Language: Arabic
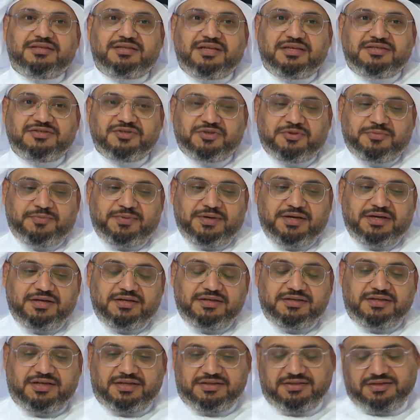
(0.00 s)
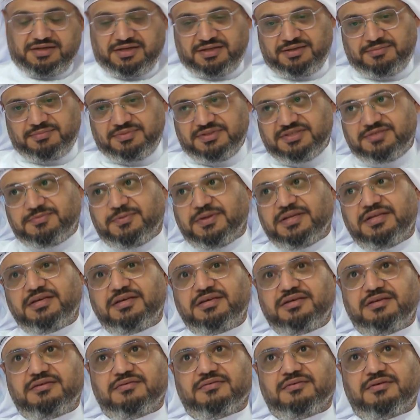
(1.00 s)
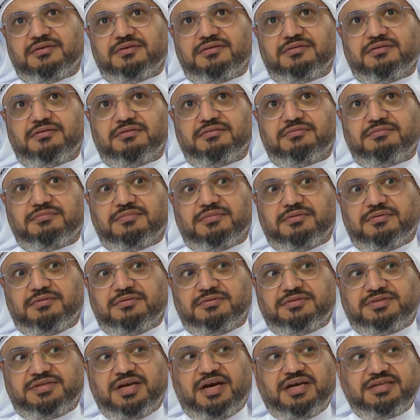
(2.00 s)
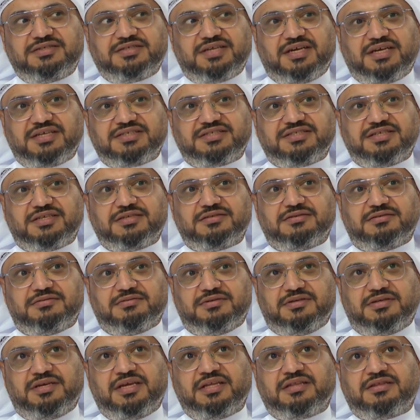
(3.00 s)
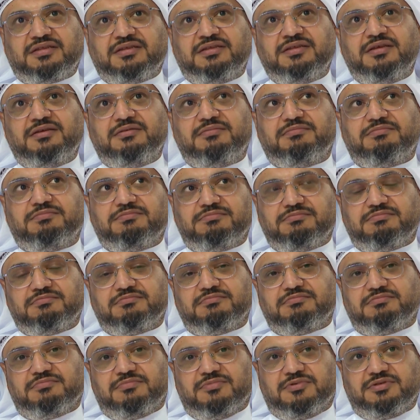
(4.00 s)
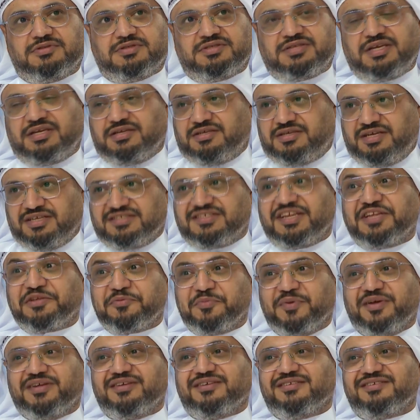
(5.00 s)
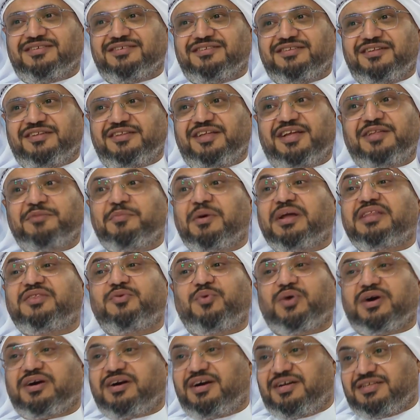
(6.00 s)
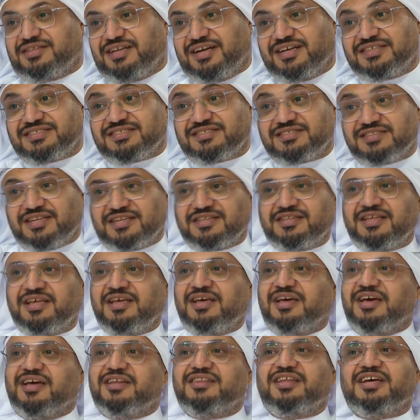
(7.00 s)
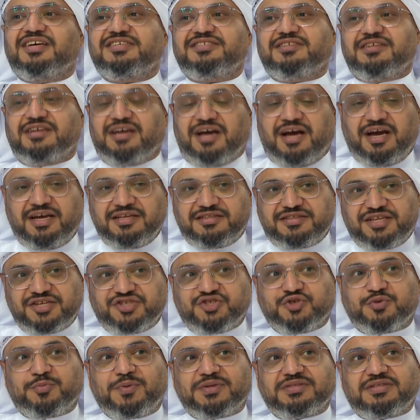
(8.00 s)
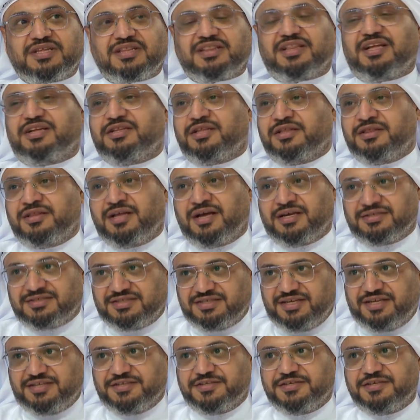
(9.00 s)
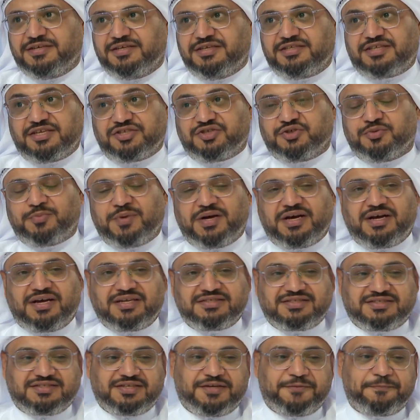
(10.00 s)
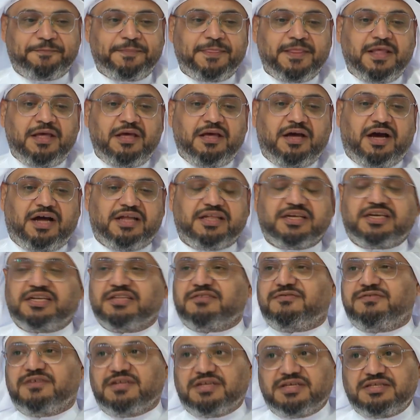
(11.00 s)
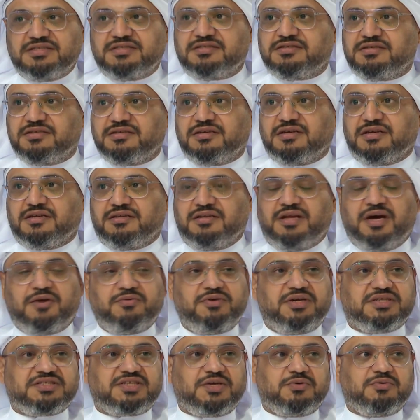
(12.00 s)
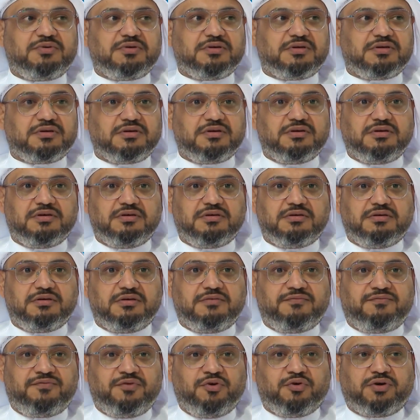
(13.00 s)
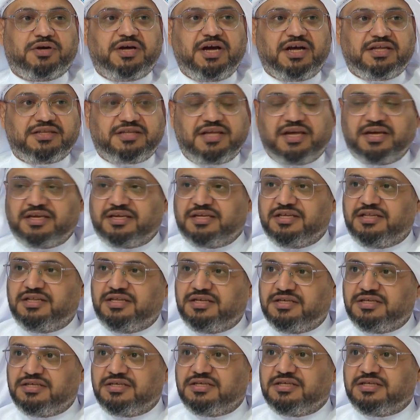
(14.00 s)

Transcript: هي تجربه يعني انا بالنسبه لي الجائزه اصلا جتني كصدمه لان انا ما توقعت اصلا ان هاي التجربه تطلع للناس يعني دي تجربه خاصه انا كنت في الهند ناوي اصور فلوجات اكل